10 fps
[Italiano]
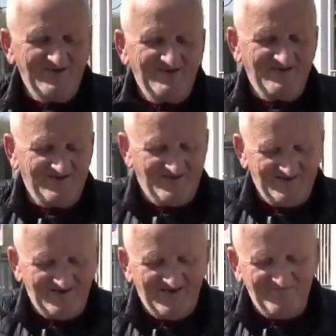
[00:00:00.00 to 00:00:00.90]
è
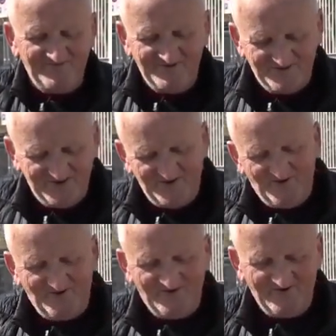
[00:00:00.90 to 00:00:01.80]

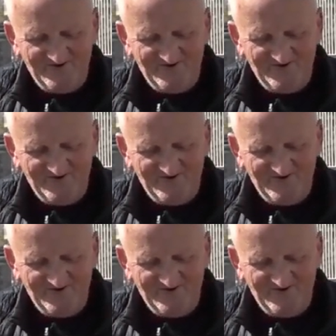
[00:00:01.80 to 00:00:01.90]
l'abitino